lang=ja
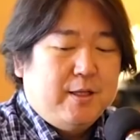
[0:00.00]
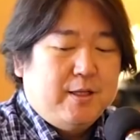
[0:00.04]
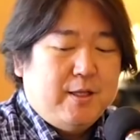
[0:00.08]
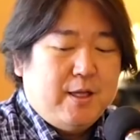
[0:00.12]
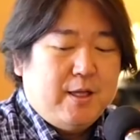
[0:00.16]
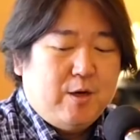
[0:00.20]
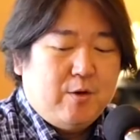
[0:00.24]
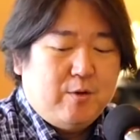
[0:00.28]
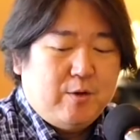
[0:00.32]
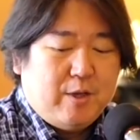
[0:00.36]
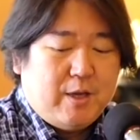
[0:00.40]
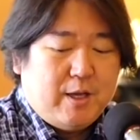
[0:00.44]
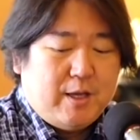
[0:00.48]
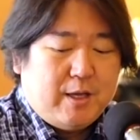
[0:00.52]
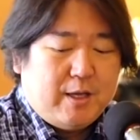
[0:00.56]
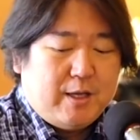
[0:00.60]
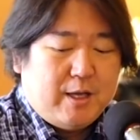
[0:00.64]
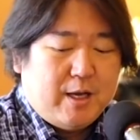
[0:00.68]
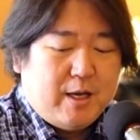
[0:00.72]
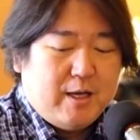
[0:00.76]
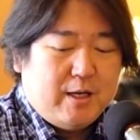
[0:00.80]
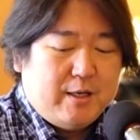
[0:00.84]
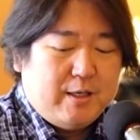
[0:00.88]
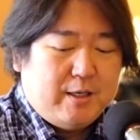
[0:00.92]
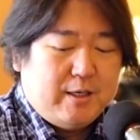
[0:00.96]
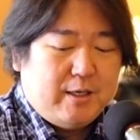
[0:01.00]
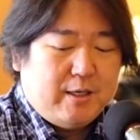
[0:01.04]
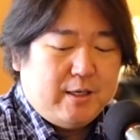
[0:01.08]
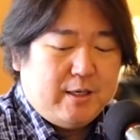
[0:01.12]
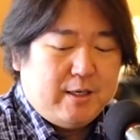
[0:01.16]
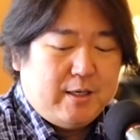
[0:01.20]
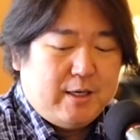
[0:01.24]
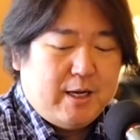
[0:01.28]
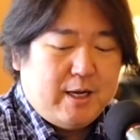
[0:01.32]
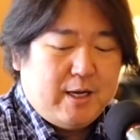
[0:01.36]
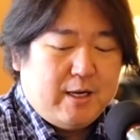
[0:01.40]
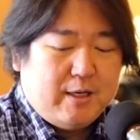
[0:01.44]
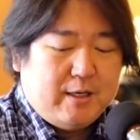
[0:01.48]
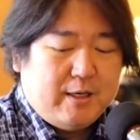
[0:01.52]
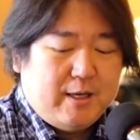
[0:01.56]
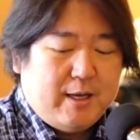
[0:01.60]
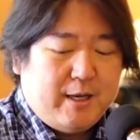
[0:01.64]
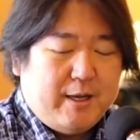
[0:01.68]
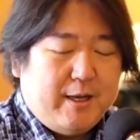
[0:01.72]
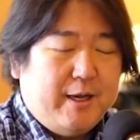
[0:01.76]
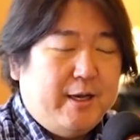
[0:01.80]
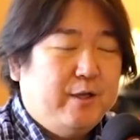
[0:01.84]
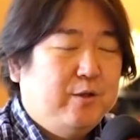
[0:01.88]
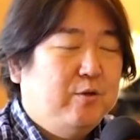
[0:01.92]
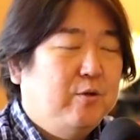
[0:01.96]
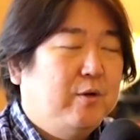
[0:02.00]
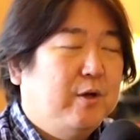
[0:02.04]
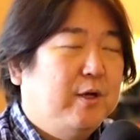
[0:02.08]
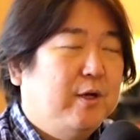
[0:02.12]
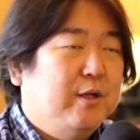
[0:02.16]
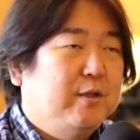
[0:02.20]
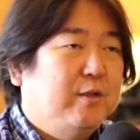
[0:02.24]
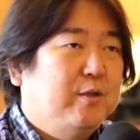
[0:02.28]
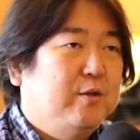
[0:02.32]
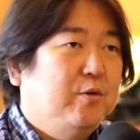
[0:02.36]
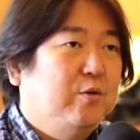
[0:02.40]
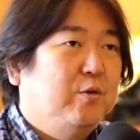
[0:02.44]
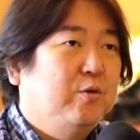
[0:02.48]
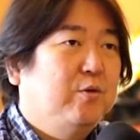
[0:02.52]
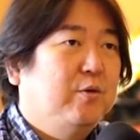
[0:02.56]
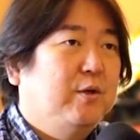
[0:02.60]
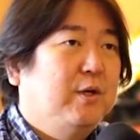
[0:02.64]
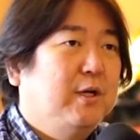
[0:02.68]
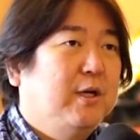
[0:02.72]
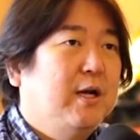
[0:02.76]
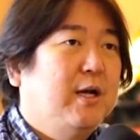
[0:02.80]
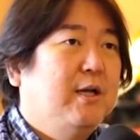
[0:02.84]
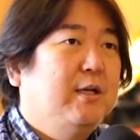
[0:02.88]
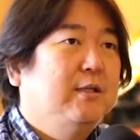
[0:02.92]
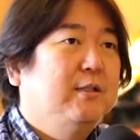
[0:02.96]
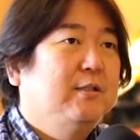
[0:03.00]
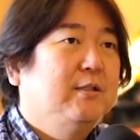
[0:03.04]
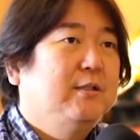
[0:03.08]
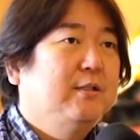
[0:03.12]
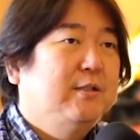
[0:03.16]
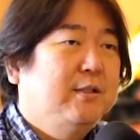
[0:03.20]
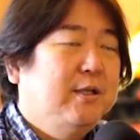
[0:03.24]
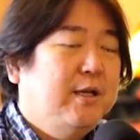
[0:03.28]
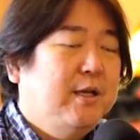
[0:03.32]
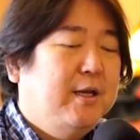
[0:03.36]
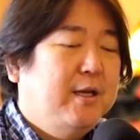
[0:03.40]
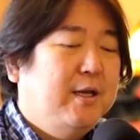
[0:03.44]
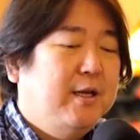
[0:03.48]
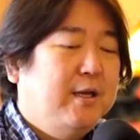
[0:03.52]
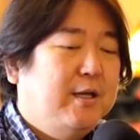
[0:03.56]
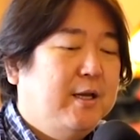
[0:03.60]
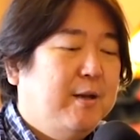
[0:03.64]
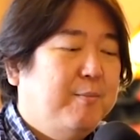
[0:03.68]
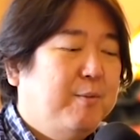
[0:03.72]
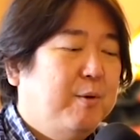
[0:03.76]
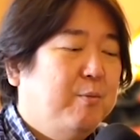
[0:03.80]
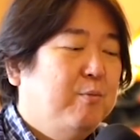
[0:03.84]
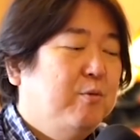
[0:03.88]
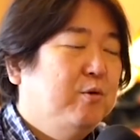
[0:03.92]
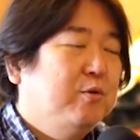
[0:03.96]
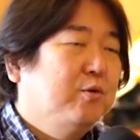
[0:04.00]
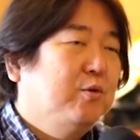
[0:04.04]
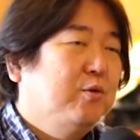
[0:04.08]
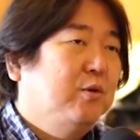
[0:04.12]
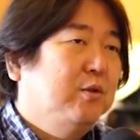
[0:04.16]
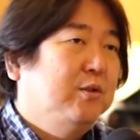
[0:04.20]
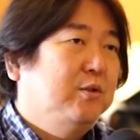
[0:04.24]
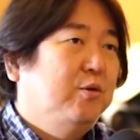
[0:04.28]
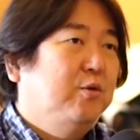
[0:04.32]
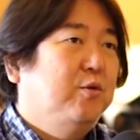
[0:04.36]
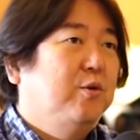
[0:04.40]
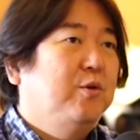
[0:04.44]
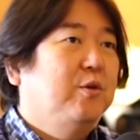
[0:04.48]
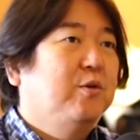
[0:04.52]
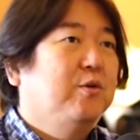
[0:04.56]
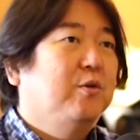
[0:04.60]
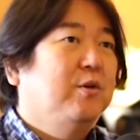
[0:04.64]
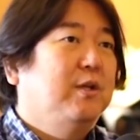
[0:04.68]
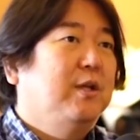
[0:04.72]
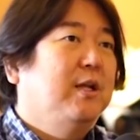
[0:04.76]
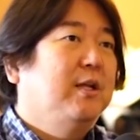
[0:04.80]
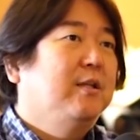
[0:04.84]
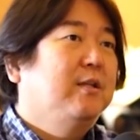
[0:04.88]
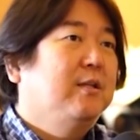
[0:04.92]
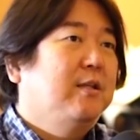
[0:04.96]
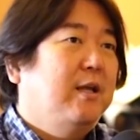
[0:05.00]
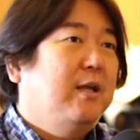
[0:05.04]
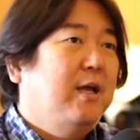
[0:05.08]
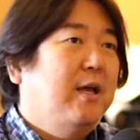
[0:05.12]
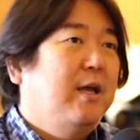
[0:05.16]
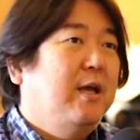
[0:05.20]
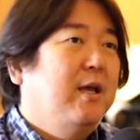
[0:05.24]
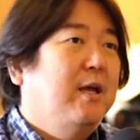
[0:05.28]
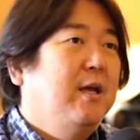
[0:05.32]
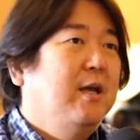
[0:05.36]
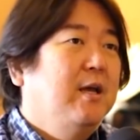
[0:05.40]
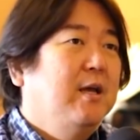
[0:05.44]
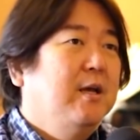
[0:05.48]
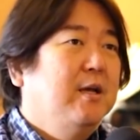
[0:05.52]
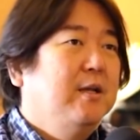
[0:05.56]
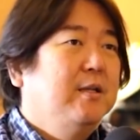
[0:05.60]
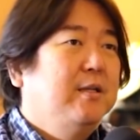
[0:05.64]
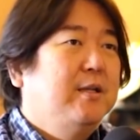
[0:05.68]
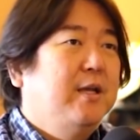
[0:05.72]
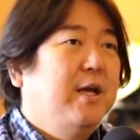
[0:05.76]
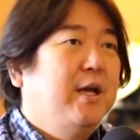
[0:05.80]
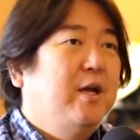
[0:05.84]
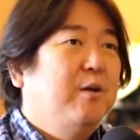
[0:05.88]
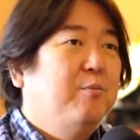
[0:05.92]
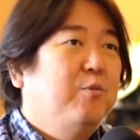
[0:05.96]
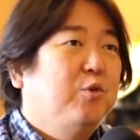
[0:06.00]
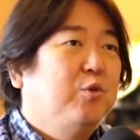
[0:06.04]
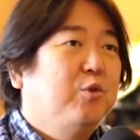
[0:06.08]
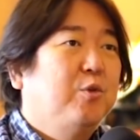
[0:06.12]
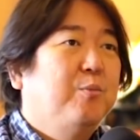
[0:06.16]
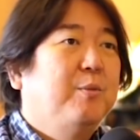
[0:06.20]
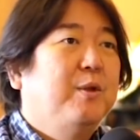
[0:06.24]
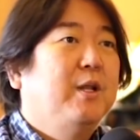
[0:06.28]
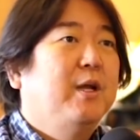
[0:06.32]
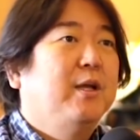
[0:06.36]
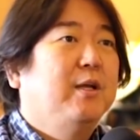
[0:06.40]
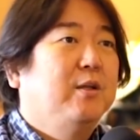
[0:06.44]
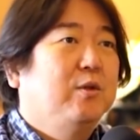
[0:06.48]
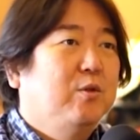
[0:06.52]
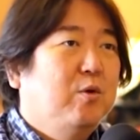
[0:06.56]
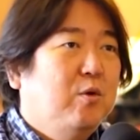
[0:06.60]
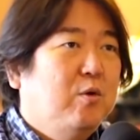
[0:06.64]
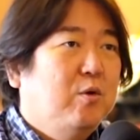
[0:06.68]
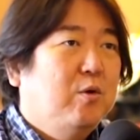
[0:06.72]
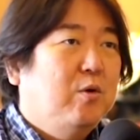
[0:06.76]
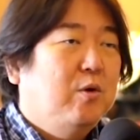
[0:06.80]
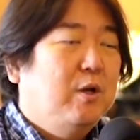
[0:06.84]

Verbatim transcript: なのでやはり、ね、恋愛とかっていうことに関してやっぱりもう少し貪欲になって出会いを求めないと、